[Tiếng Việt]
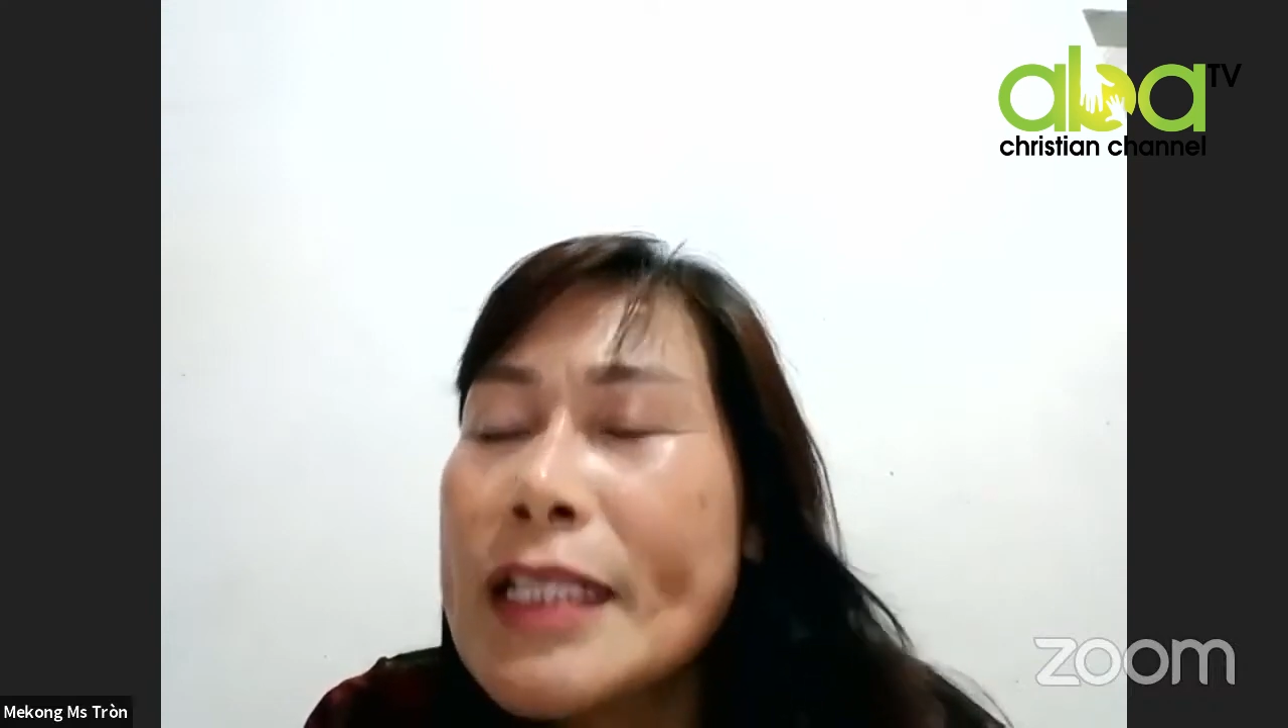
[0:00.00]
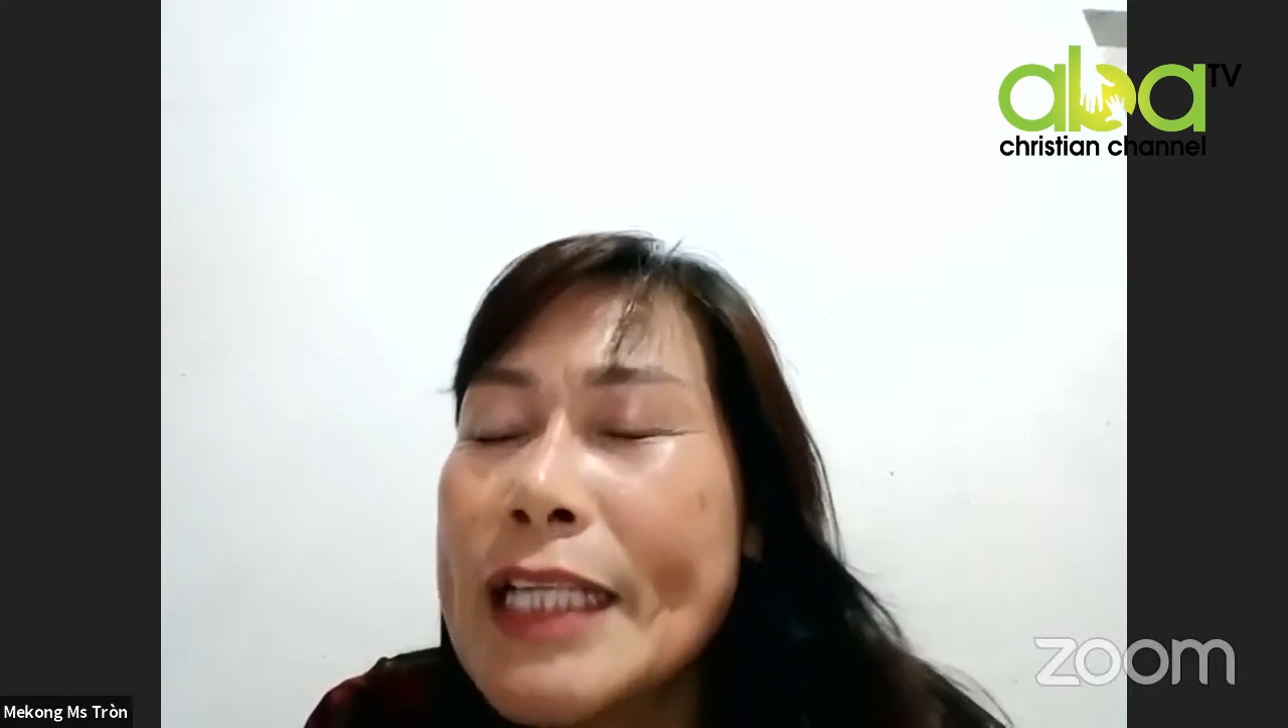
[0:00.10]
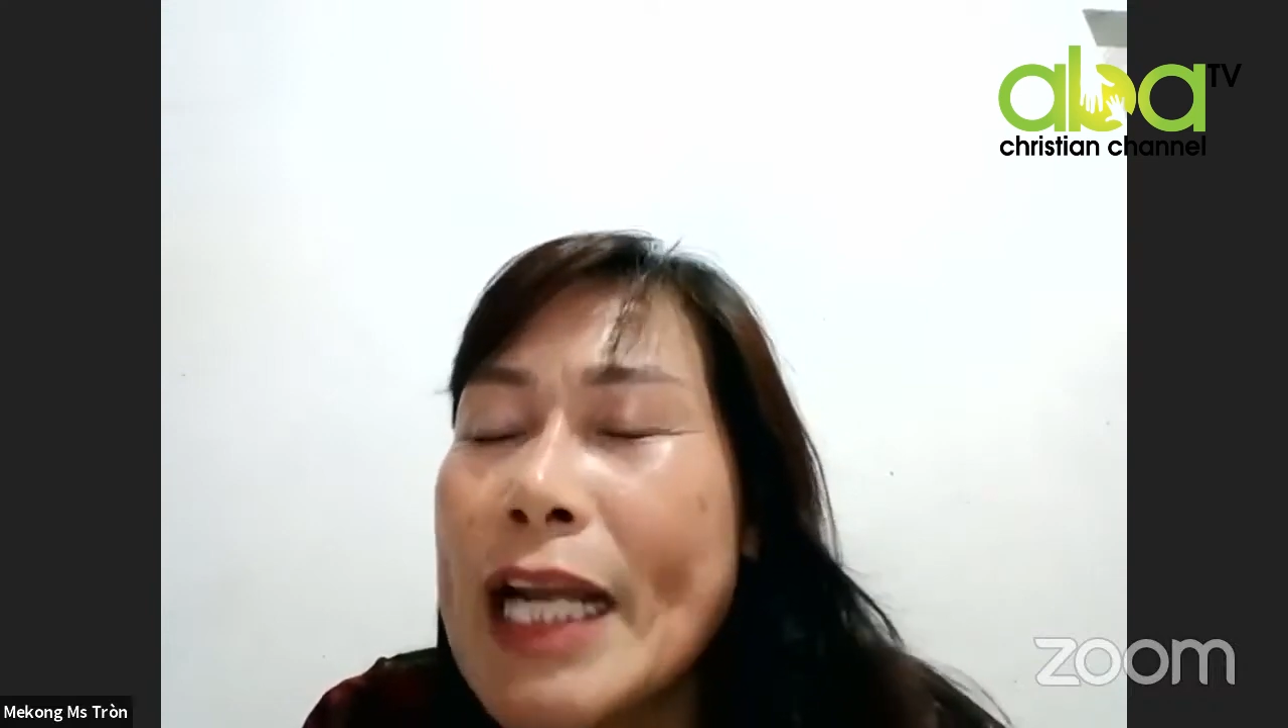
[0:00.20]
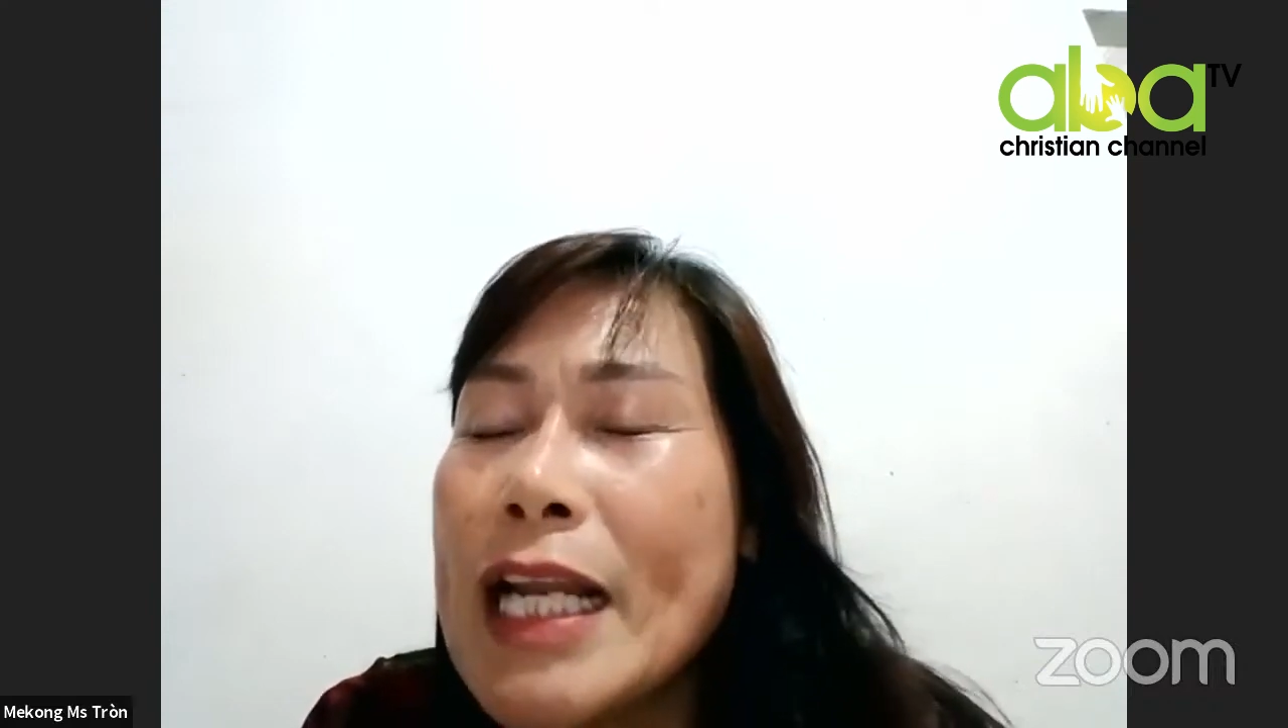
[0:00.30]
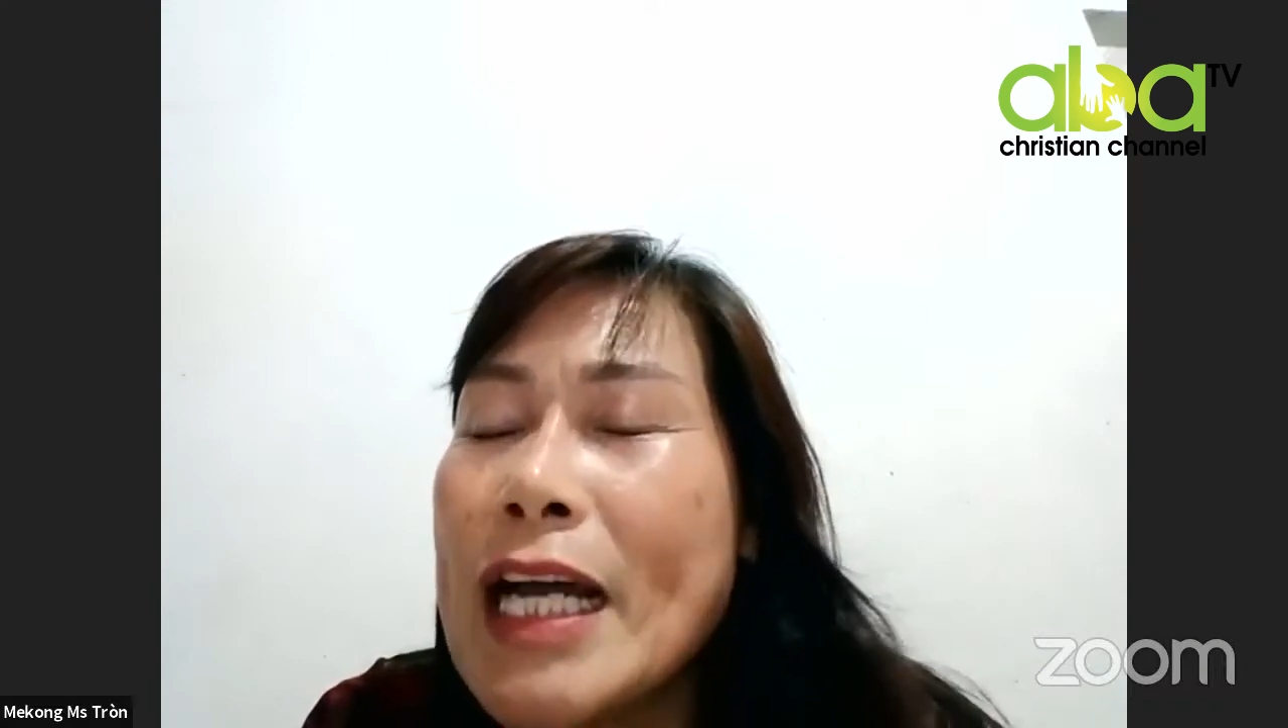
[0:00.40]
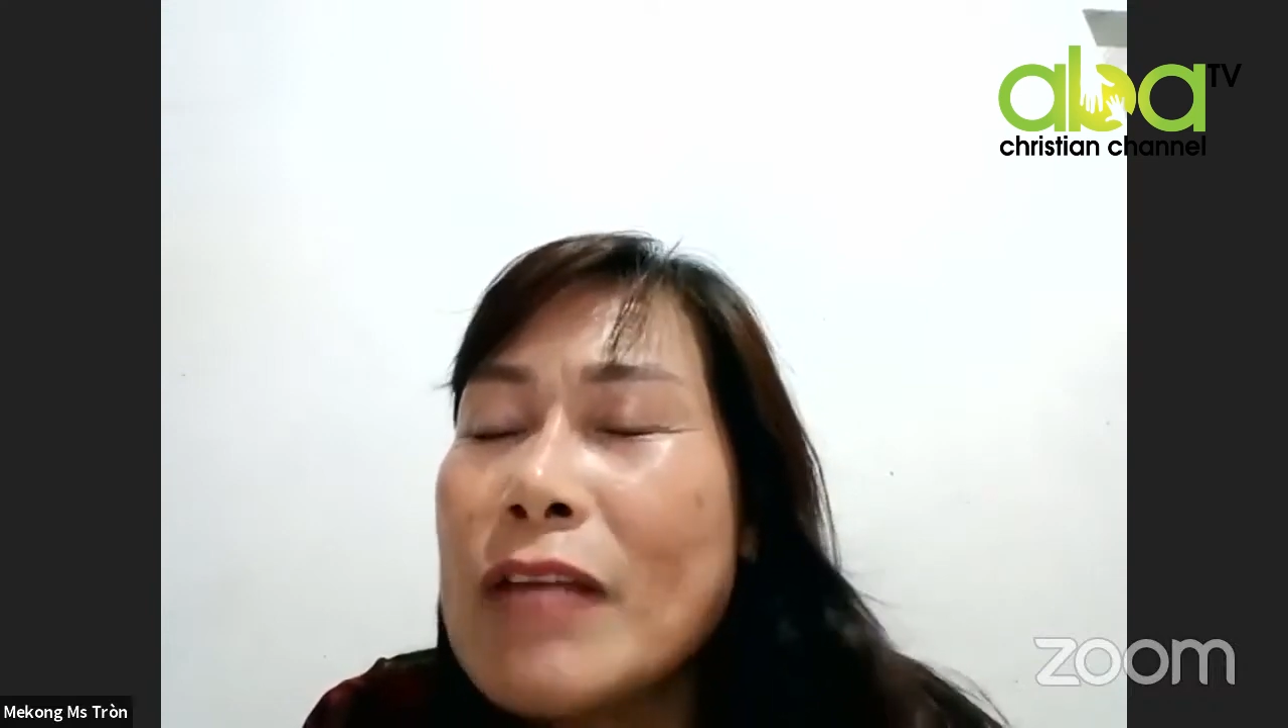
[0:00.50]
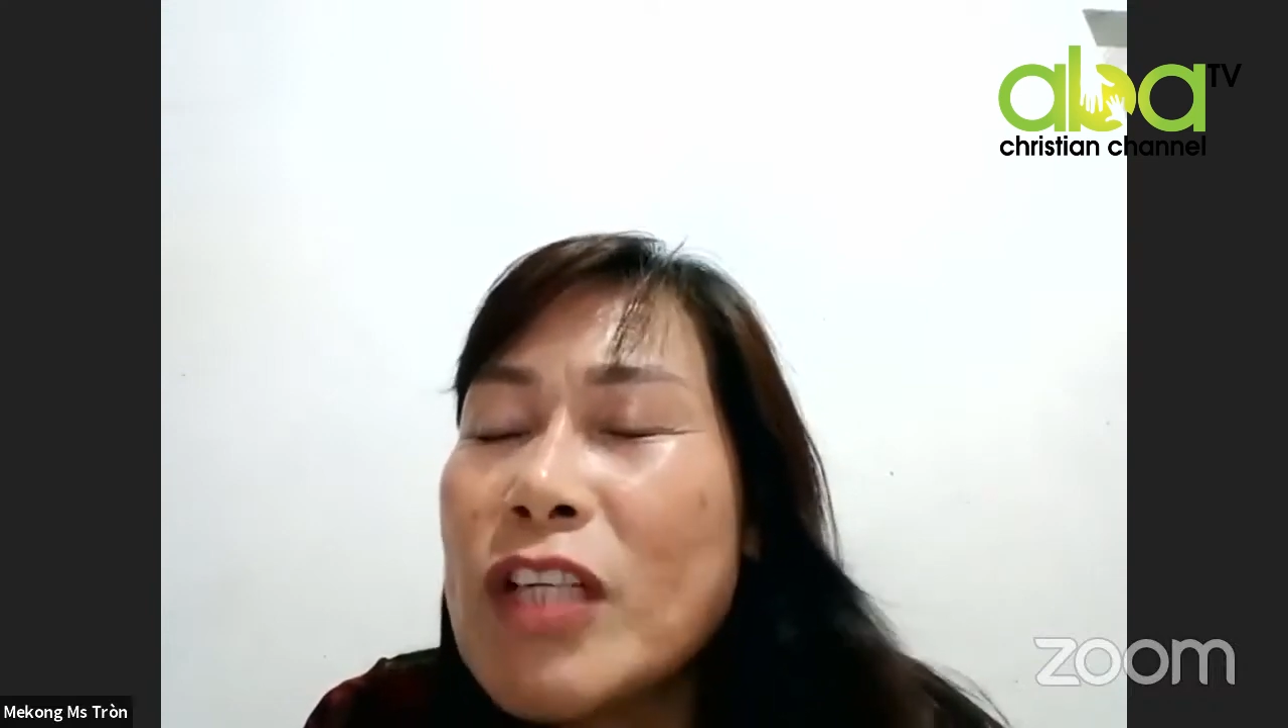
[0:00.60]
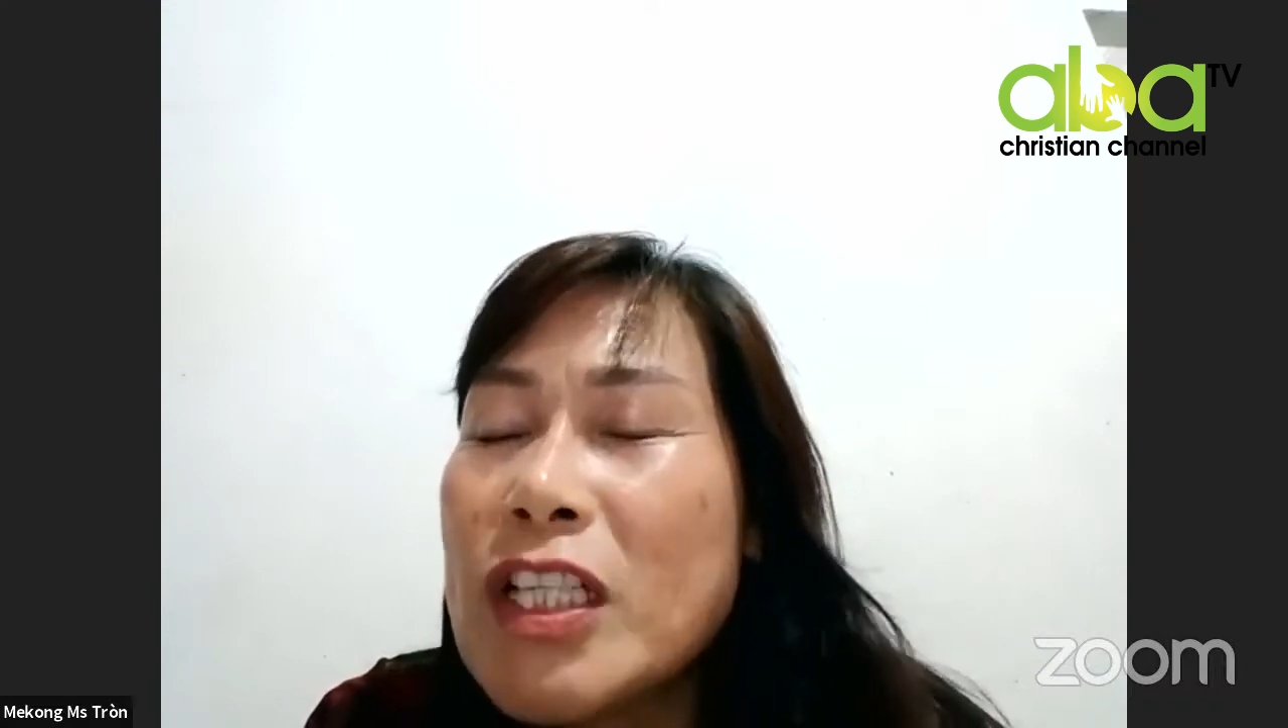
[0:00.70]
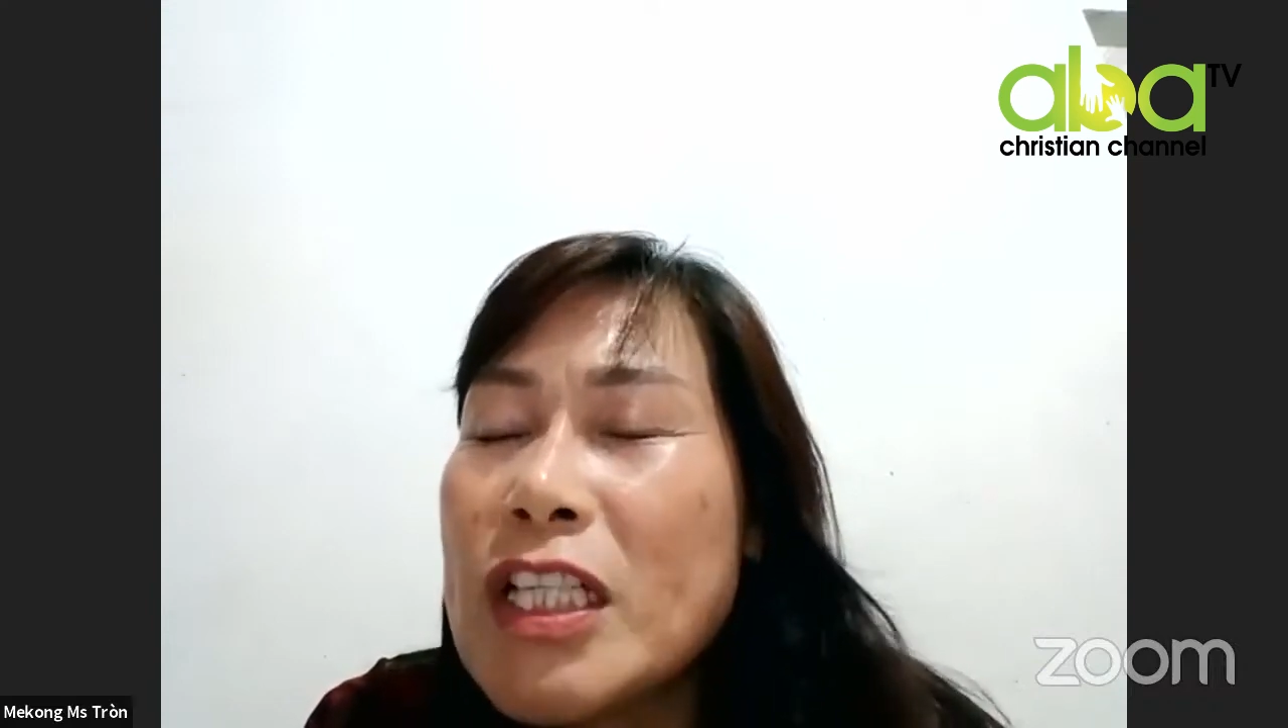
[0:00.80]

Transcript: dấy lên và được